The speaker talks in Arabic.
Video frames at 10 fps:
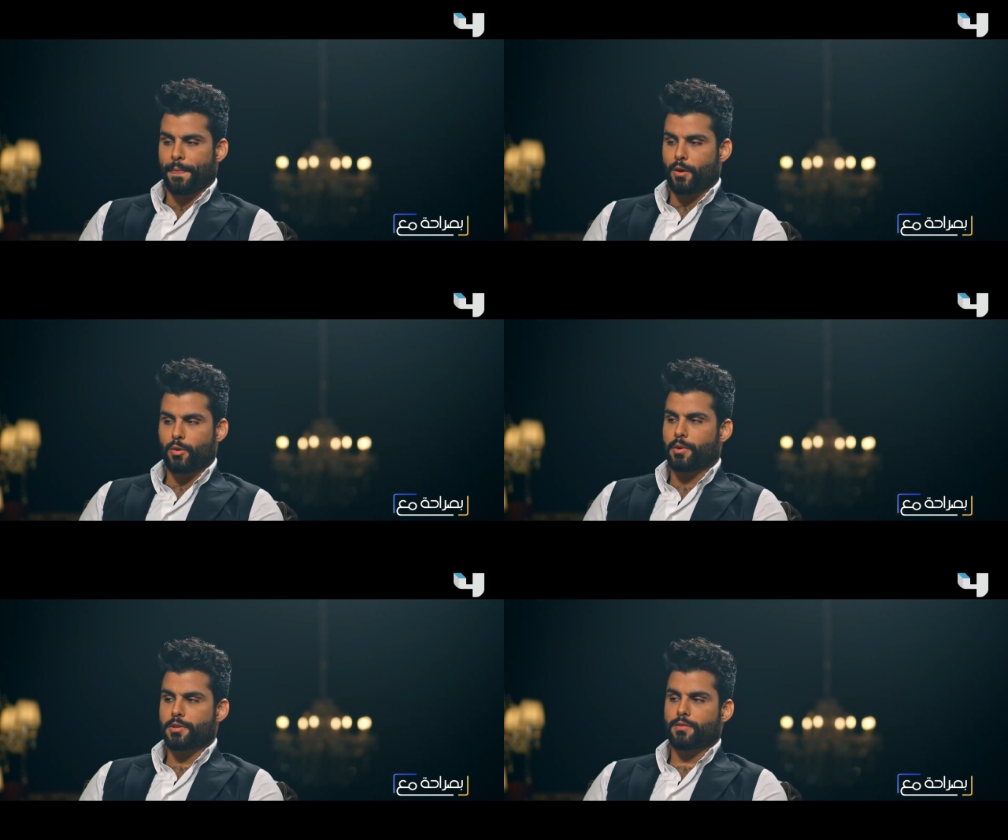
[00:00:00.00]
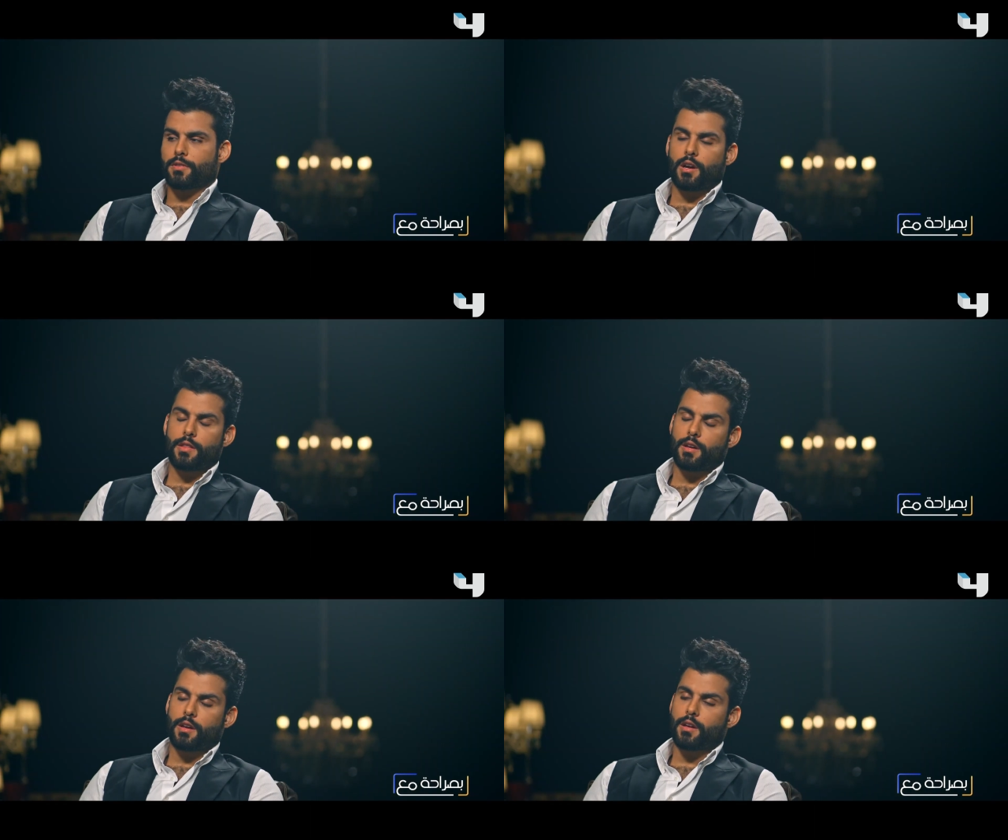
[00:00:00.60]
ما شفته
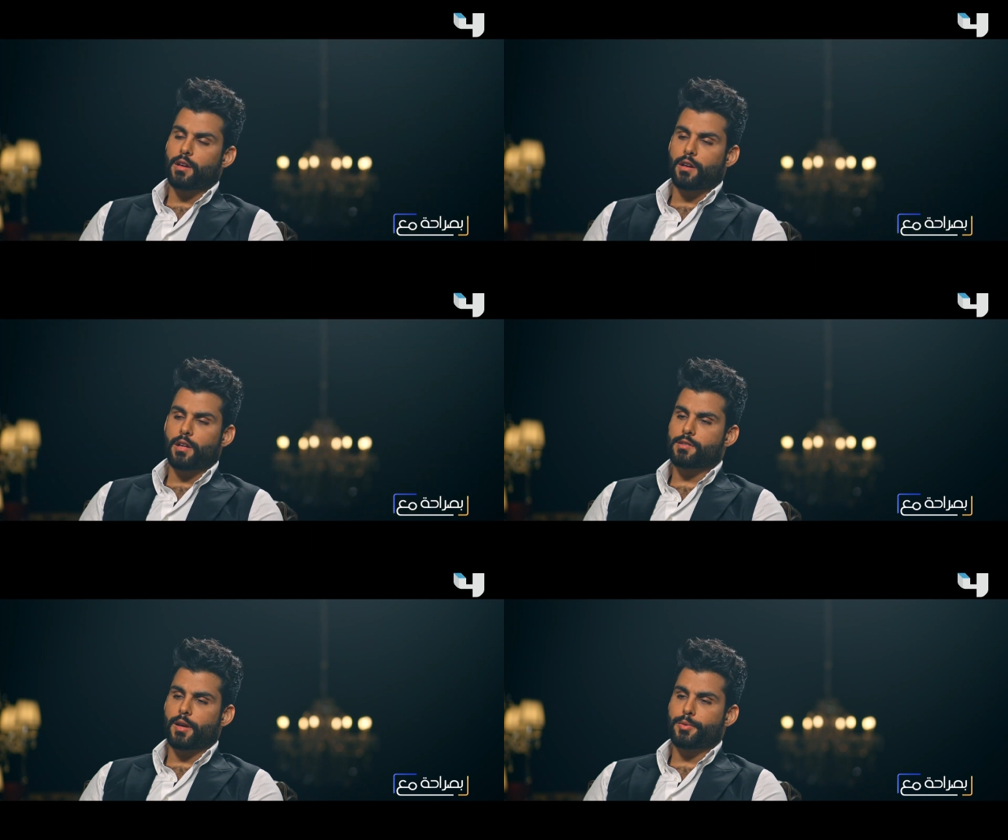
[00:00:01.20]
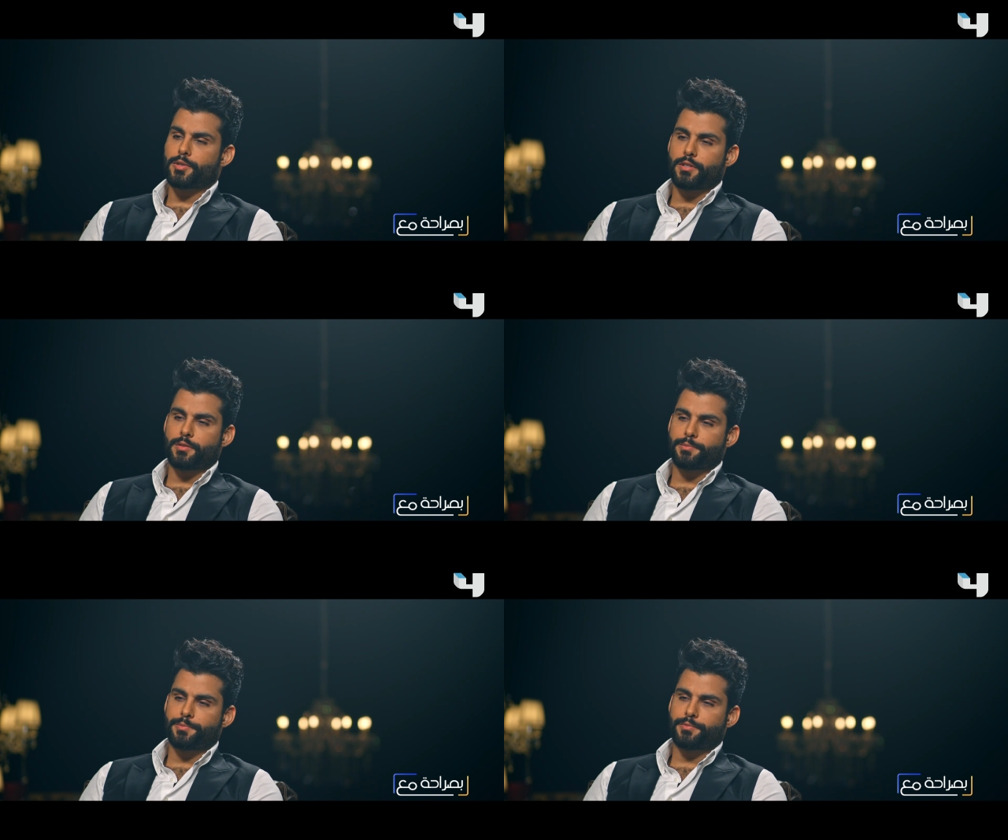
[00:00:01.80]
هذا أصعب شيء
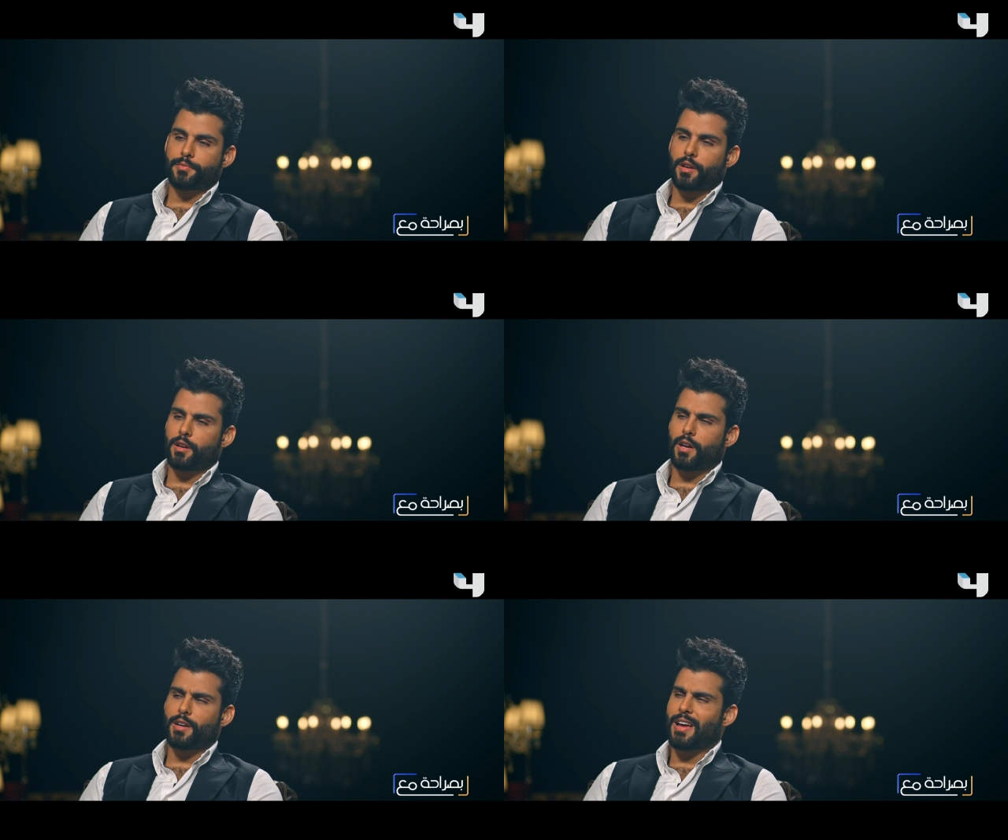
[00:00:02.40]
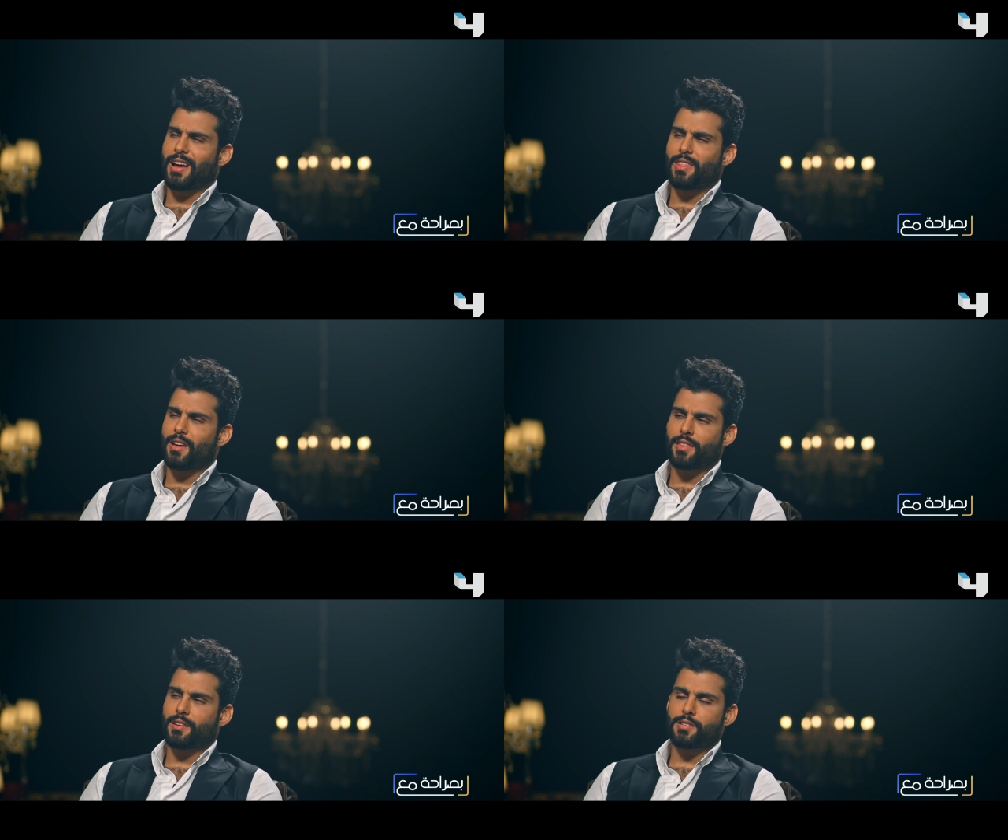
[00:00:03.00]
آه، يعني هذا
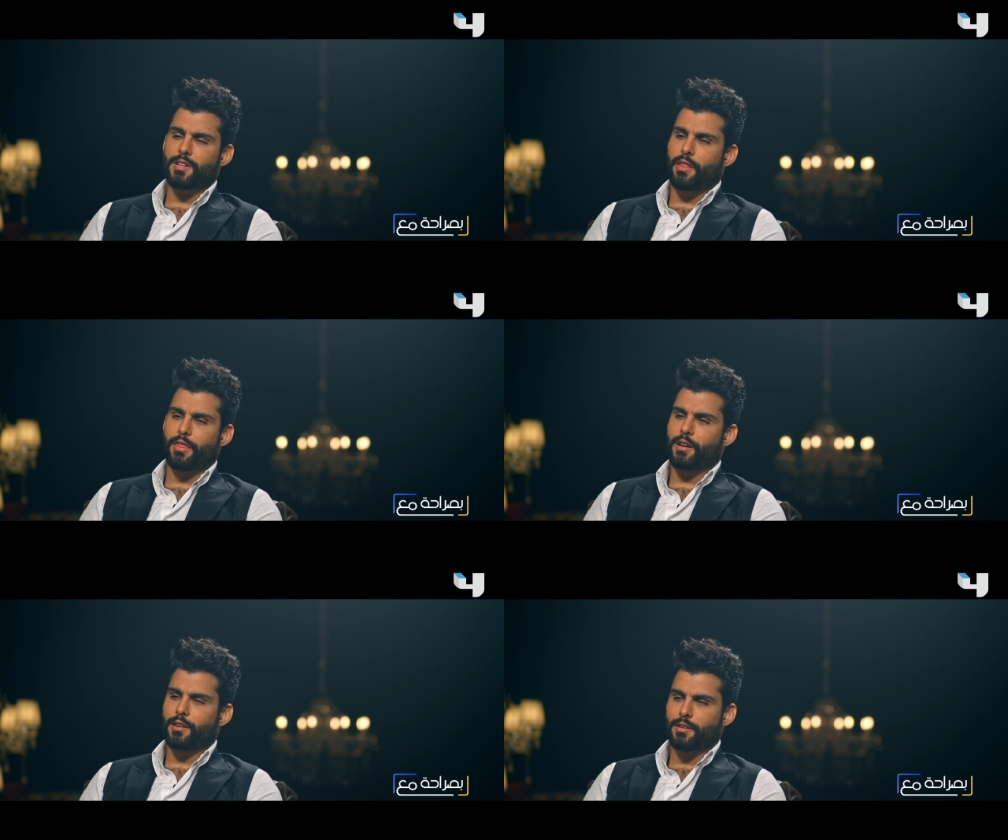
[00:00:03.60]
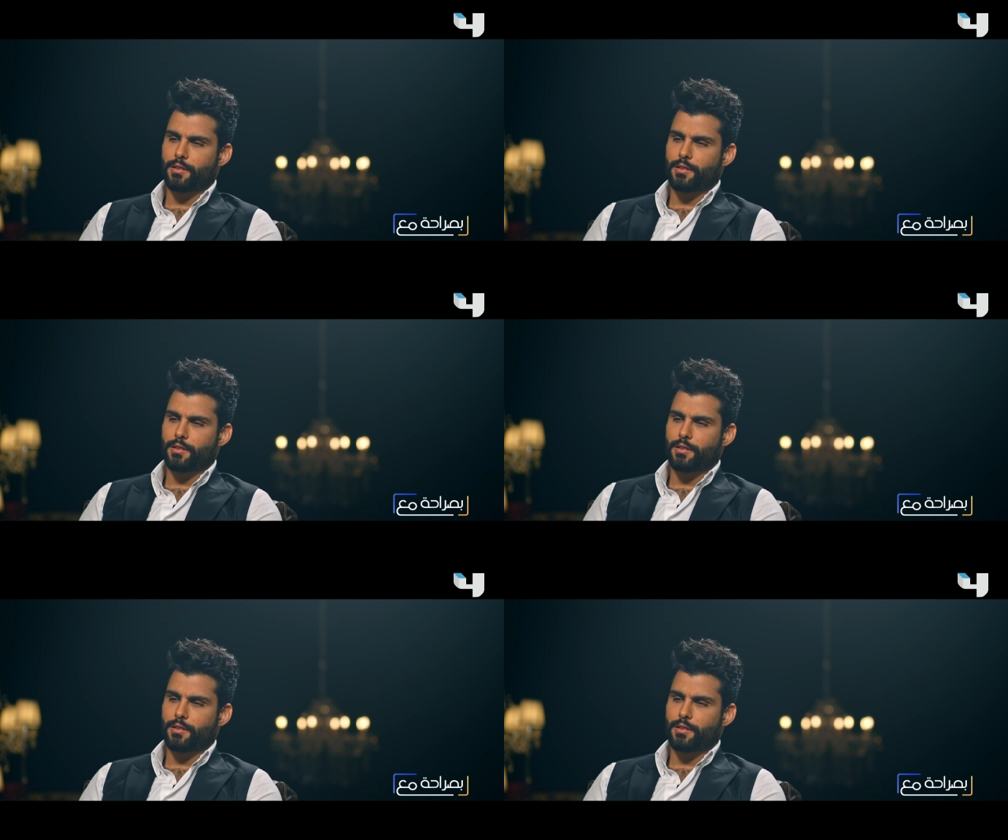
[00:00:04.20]
أكثر شيء أذاني